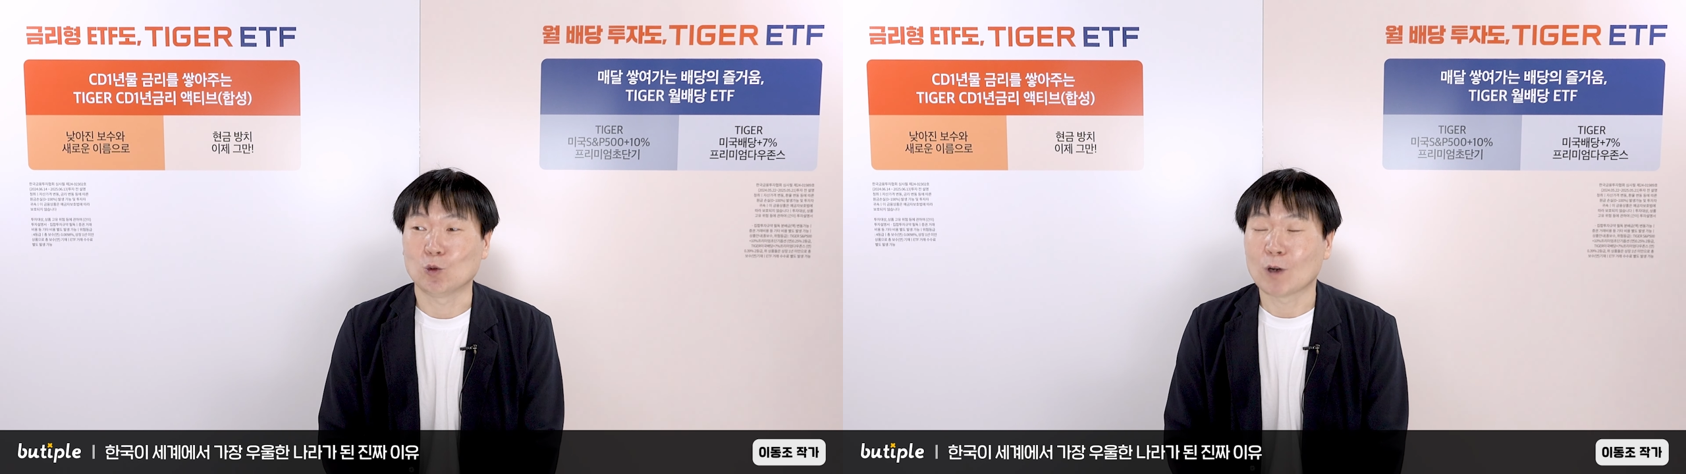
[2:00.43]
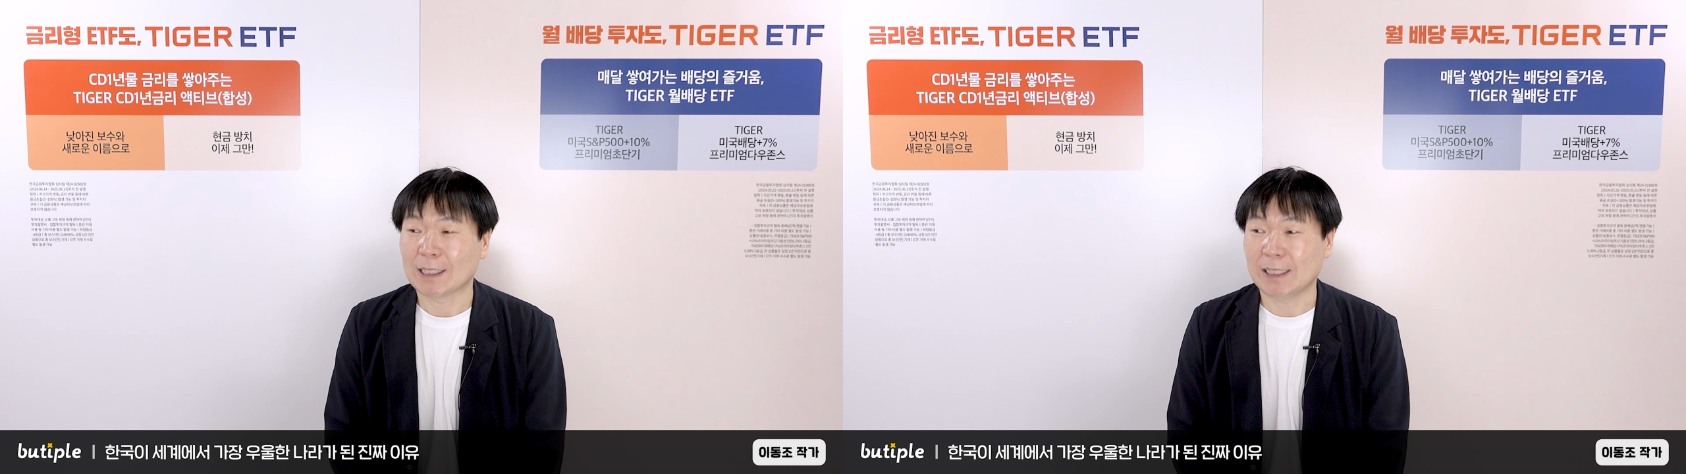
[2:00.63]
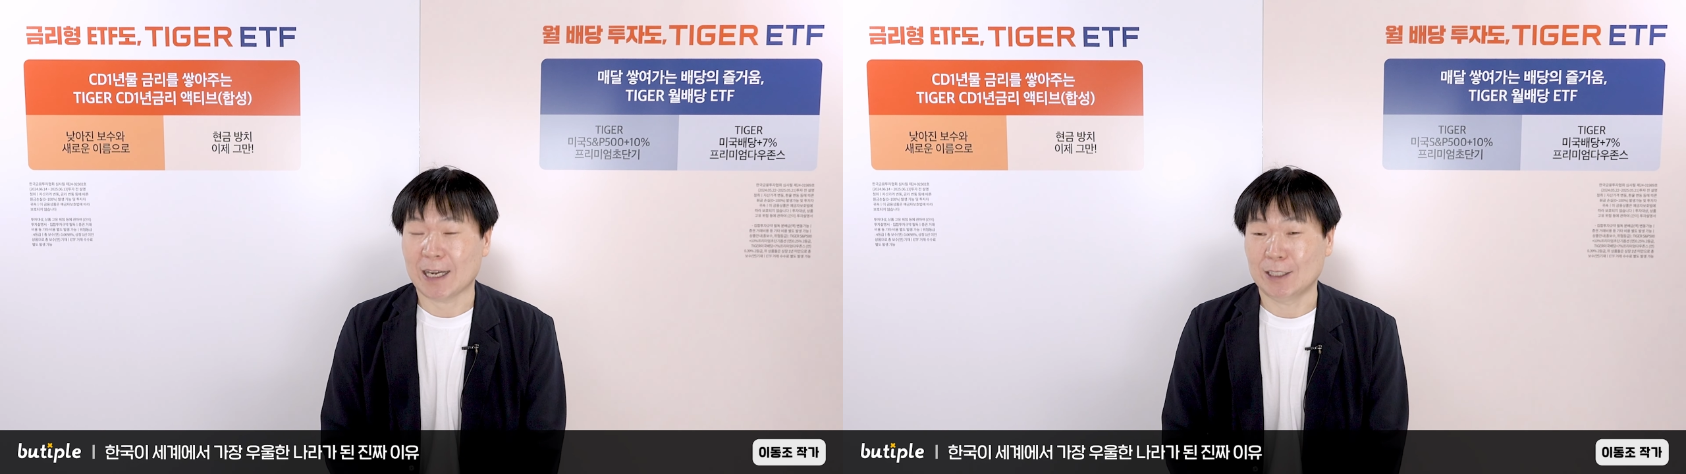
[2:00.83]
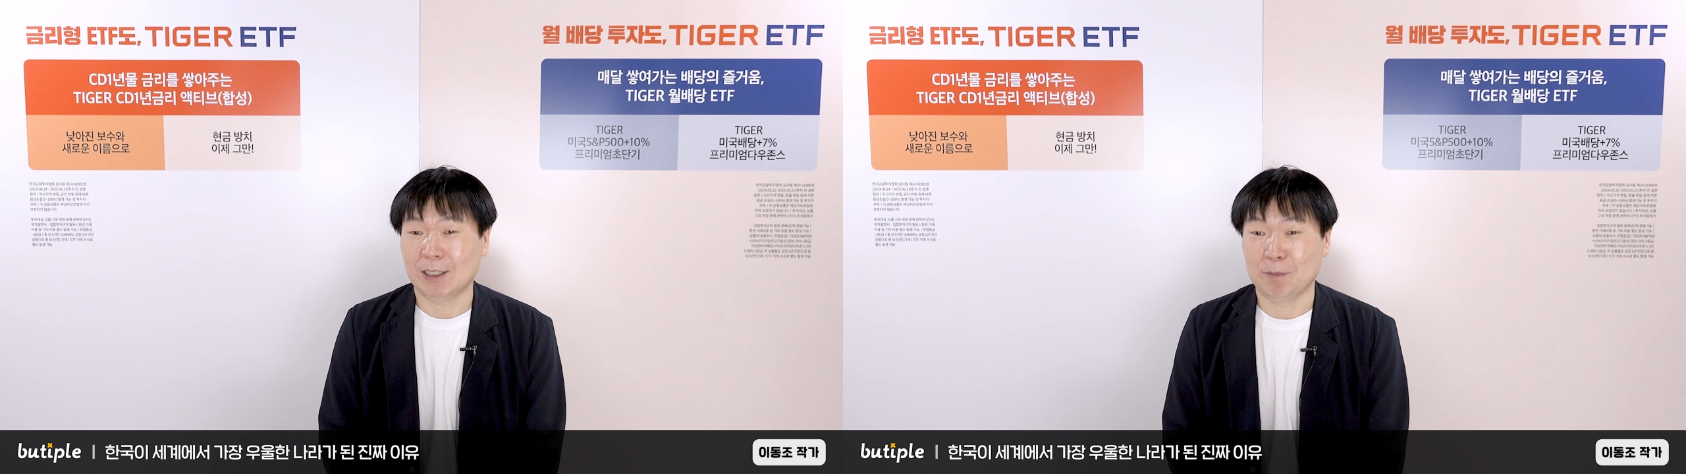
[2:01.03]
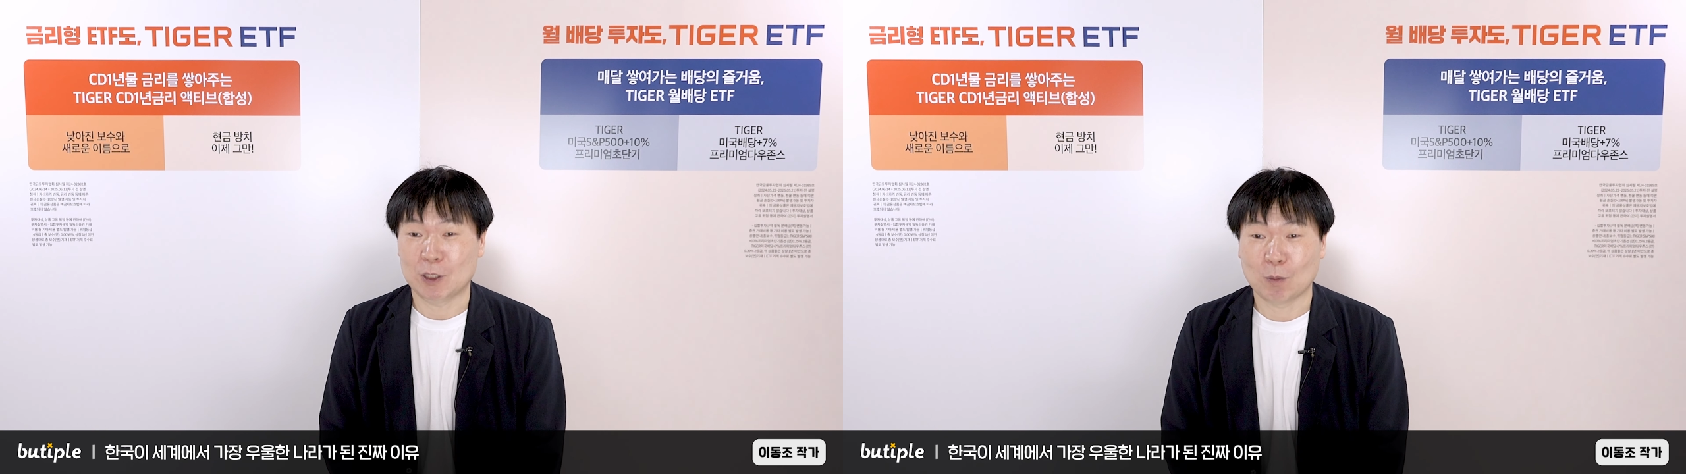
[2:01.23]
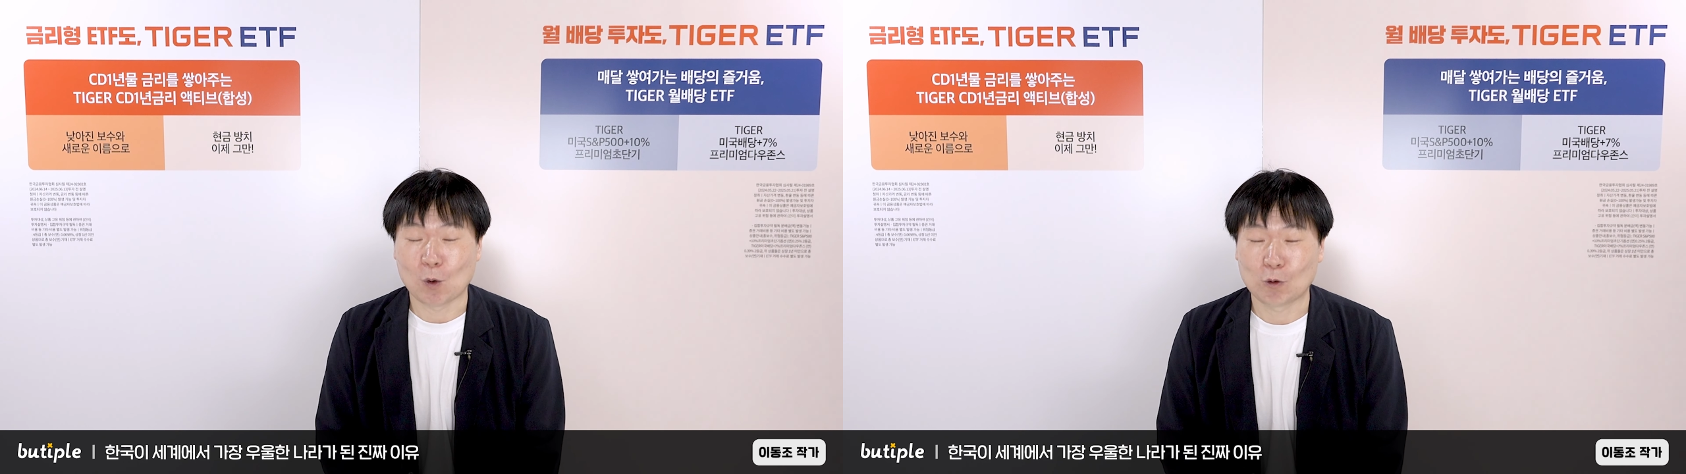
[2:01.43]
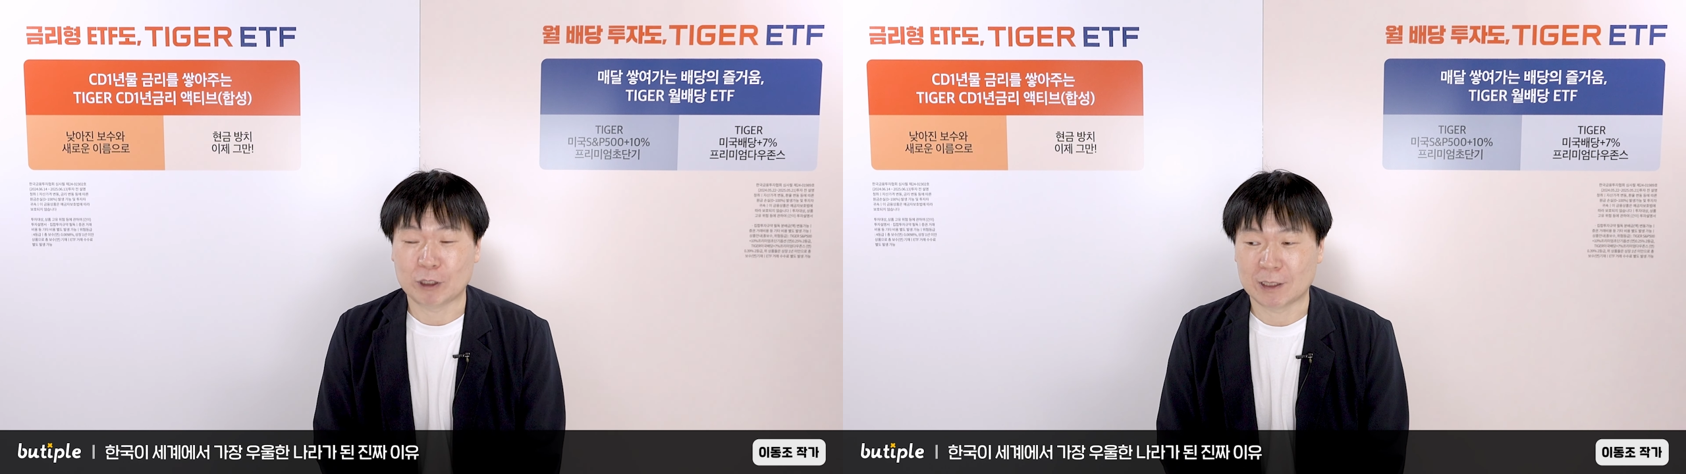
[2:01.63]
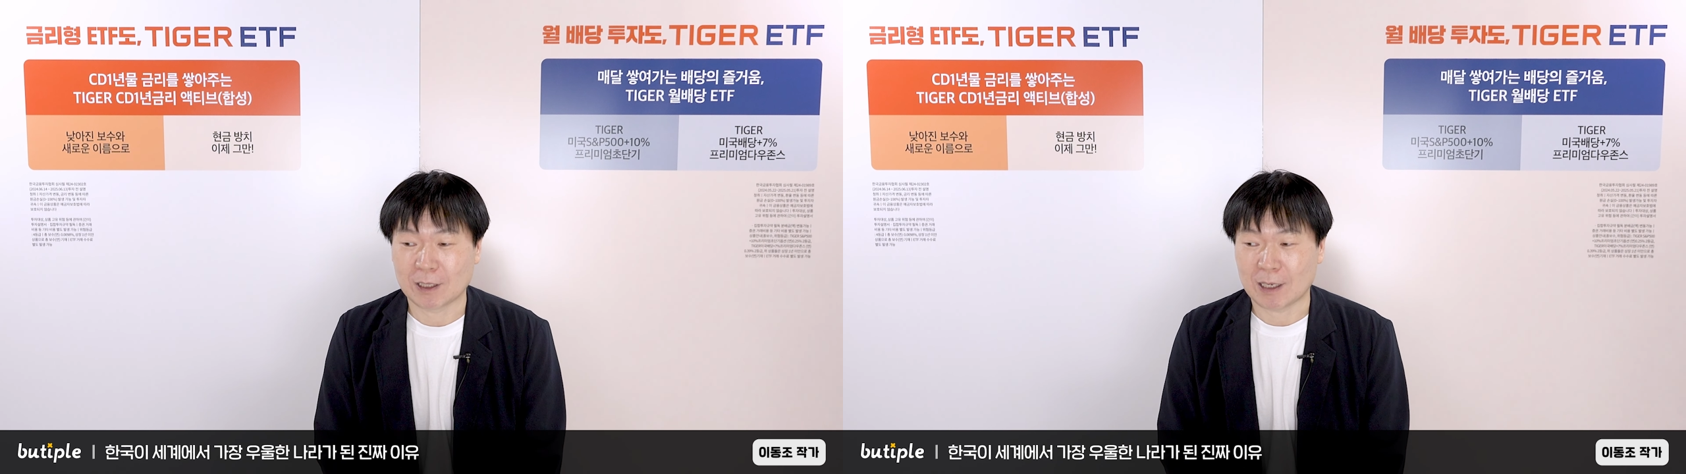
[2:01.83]
두 가지의 관점에서 볼
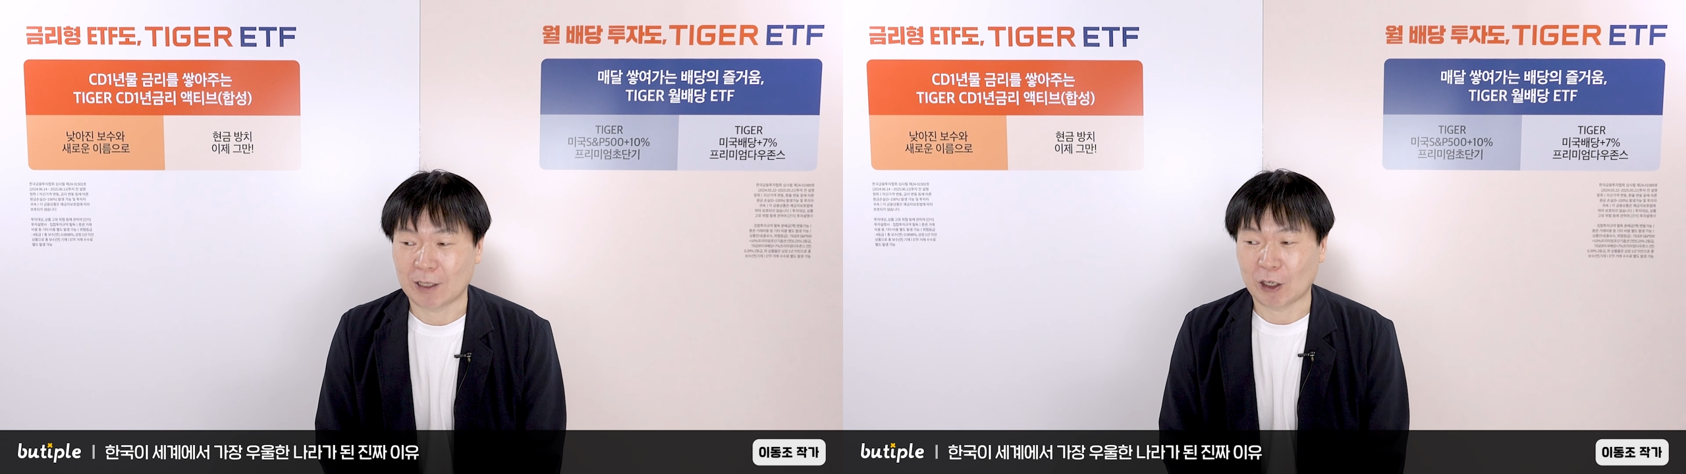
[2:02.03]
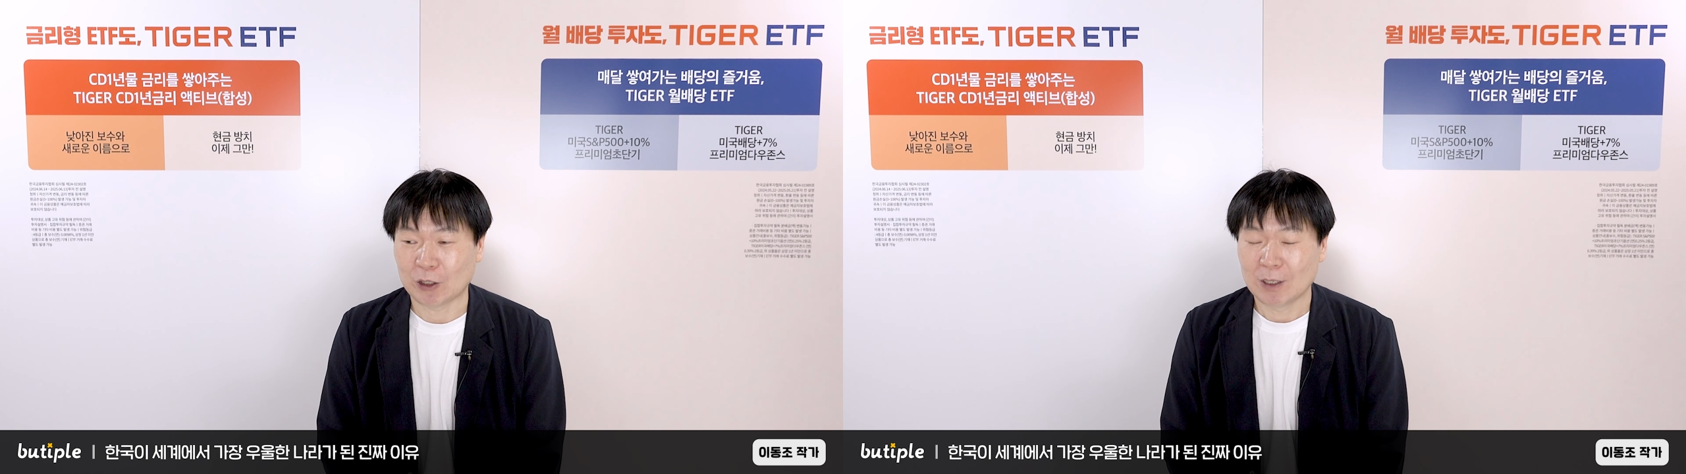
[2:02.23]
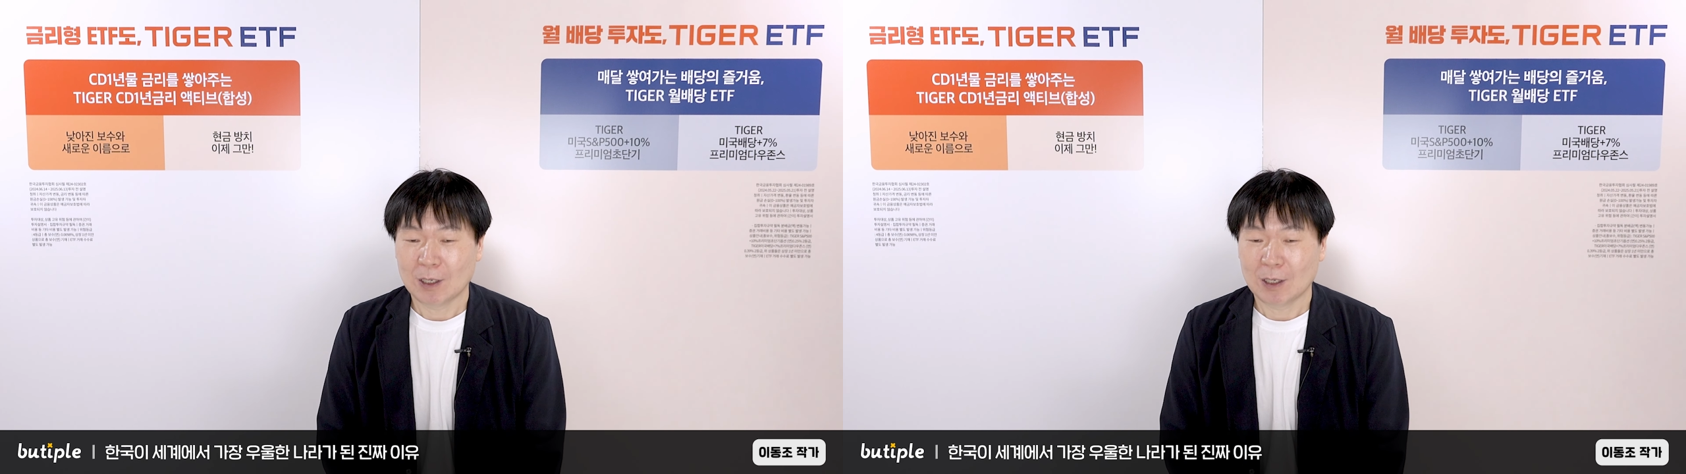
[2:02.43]
수 있을 것 같아요.